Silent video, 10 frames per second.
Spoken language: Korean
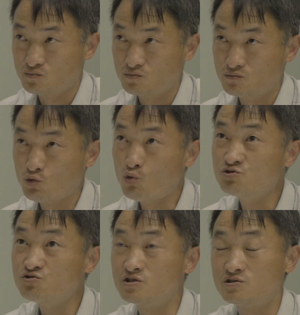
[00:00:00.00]
녹을
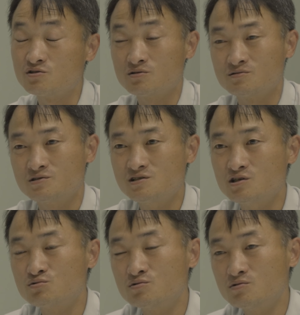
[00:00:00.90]
수도 있죠.
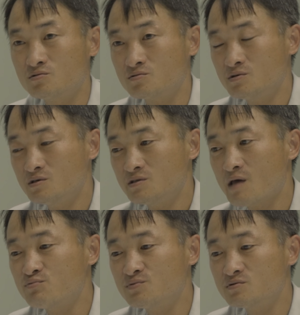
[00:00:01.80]
실제로
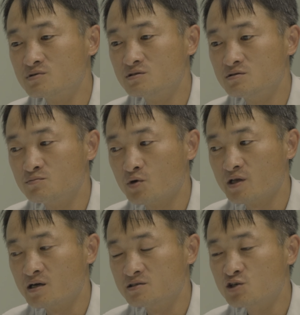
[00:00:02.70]
대부분 그
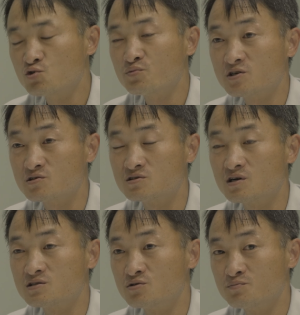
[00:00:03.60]
뭐냐 체르노빌에서
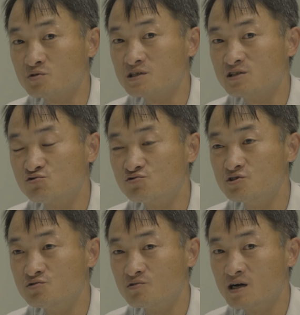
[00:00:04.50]
들어갔던 병사들 죽은
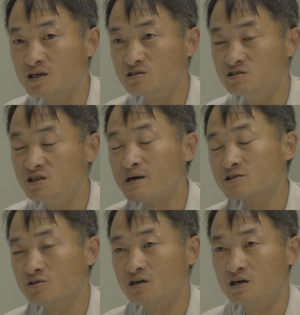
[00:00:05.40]
이유가 그
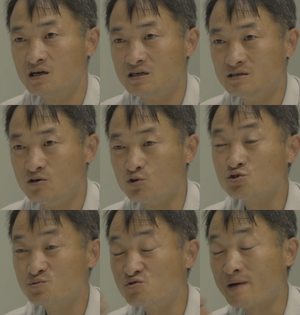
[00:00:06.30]
들이마셨다가 어쩔
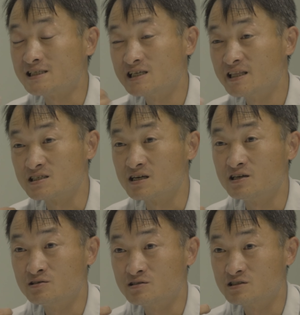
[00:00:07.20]
수 없이 물을 마시게
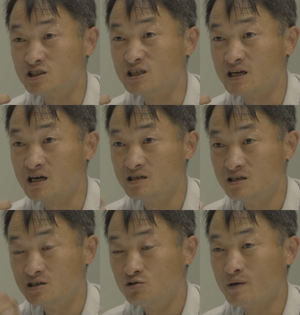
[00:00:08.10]
되잖아요. 증기랑.
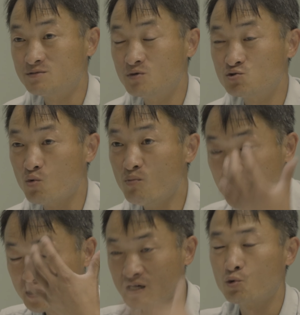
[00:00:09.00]
그거 마시면서
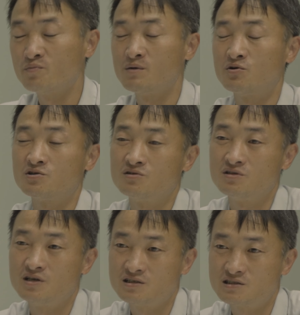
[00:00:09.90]
온몸이 다 오염돼 버린
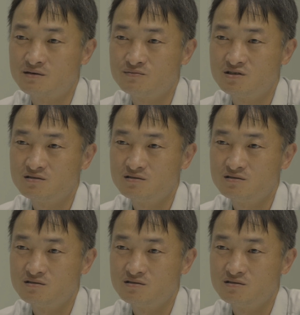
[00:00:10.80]
건데 그 사람들.